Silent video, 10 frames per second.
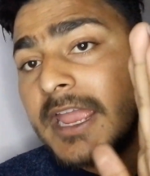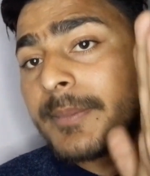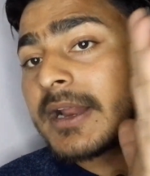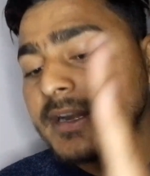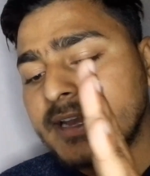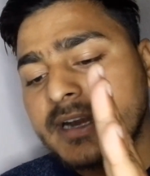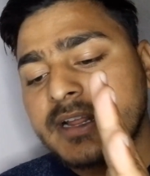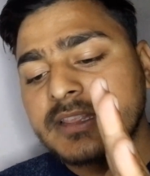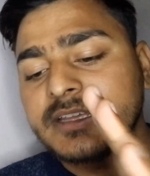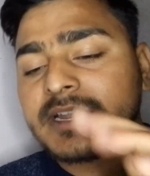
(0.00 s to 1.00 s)
गेमर
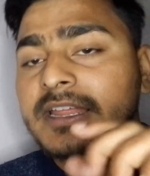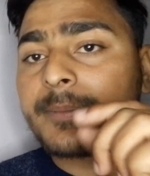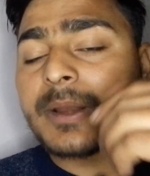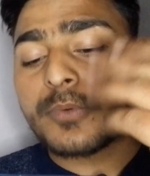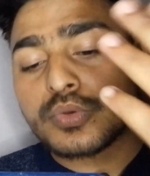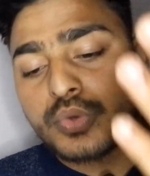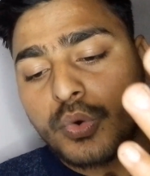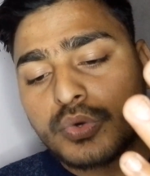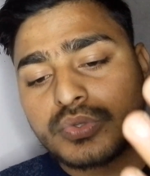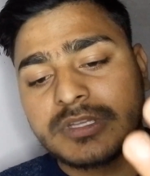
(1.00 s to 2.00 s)
हंड्रेड डाल देना यहाँ पर आपको
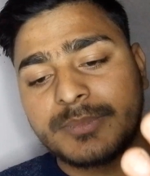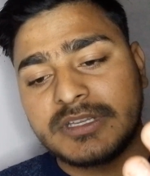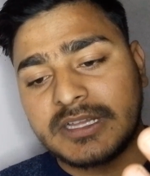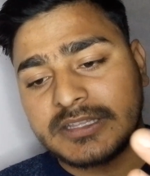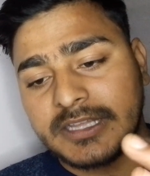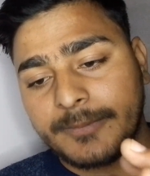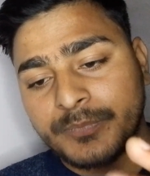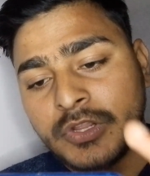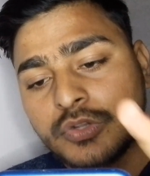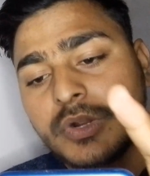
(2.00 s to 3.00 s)
सो कोइन उससे मिल जाते हैं